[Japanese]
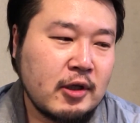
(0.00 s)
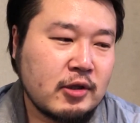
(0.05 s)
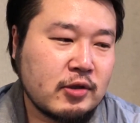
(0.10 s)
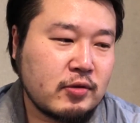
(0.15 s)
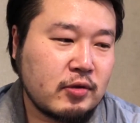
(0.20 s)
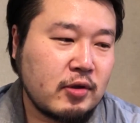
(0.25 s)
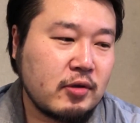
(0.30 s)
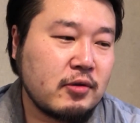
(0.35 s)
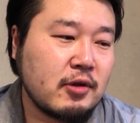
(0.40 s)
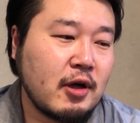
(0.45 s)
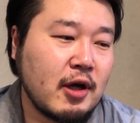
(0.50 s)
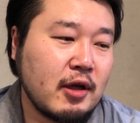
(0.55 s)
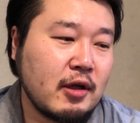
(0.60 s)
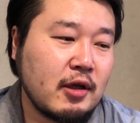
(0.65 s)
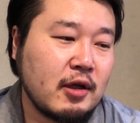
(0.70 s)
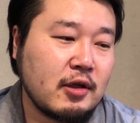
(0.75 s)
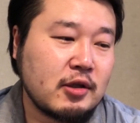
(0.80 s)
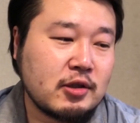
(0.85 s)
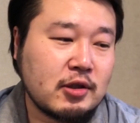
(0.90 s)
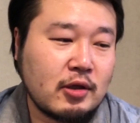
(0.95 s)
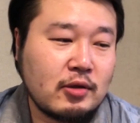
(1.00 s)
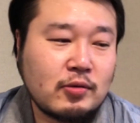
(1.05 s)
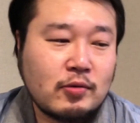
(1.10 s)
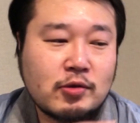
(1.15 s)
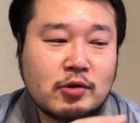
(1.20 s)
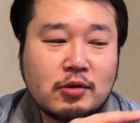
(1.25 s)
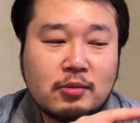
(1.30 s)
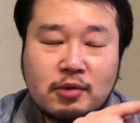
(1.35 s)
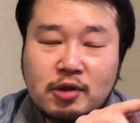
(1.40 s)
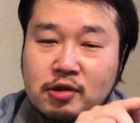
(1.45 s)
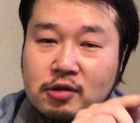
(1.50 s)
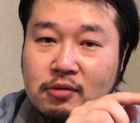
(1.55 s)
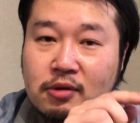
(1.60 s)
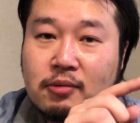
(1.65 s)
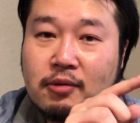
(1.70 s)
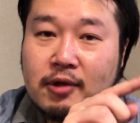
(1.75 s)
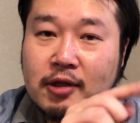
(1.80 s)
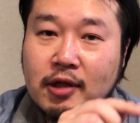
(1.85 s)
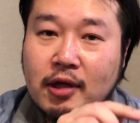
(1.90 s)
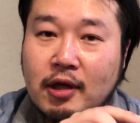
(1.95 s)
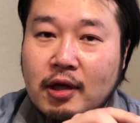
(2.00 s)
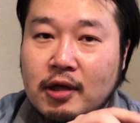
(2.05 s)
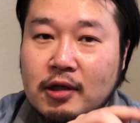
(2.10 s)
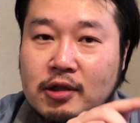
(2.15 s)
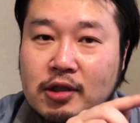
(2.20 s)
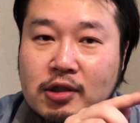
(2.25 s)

それぐらいねちゃんと隅々まで